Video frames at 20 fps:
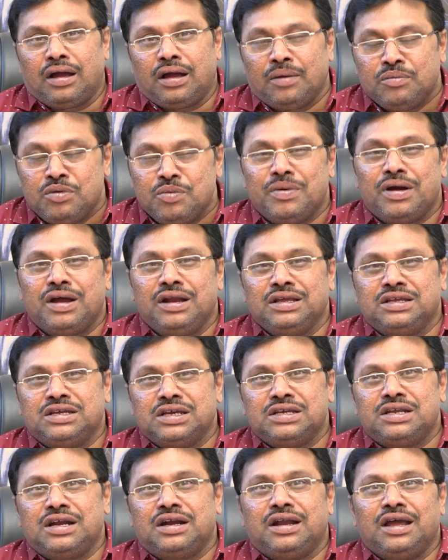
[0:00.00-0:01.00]
అభిమాని
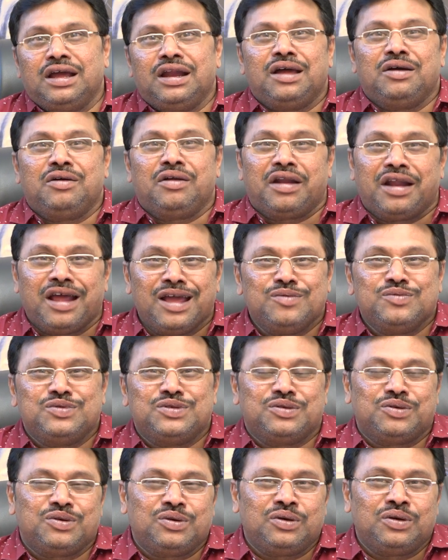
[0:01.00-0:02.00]
చేసిన డైలాగ్
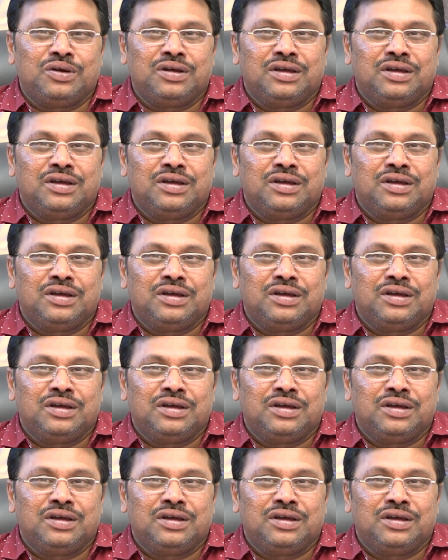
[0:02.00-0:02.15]
రైమ్స్కు